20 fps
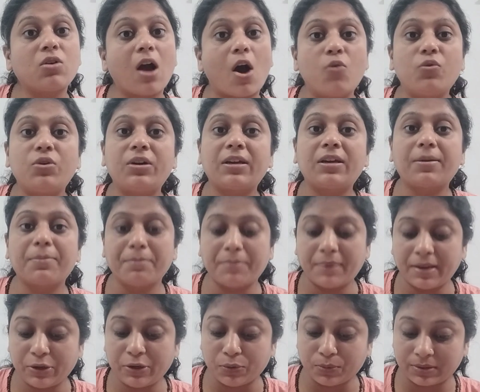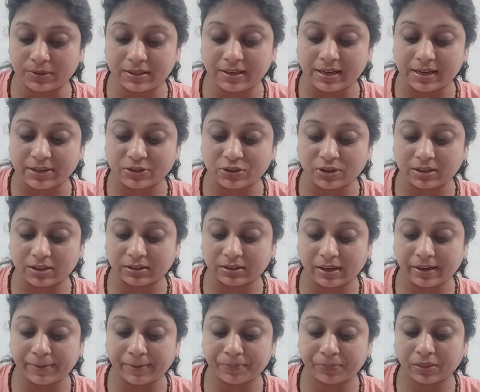गाउट में यूज़ किया जाता
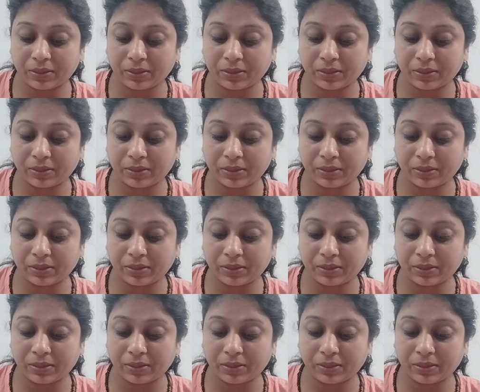है